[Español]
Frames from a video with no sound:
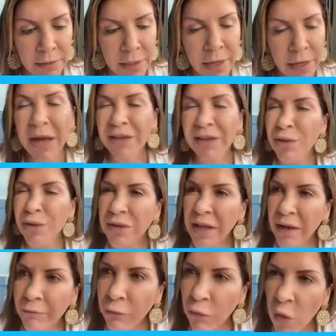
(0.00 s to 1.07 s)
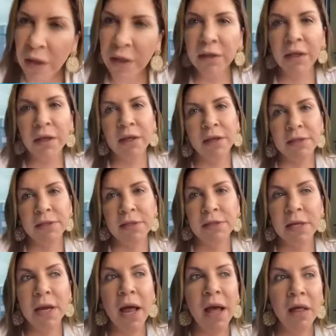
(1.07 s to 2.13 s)
trabajando tan fuerte este
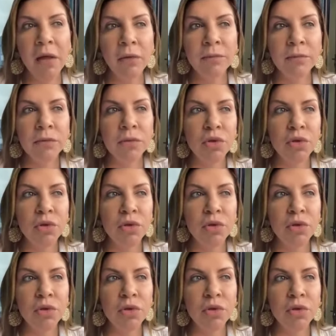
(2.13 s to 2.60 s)
Senado.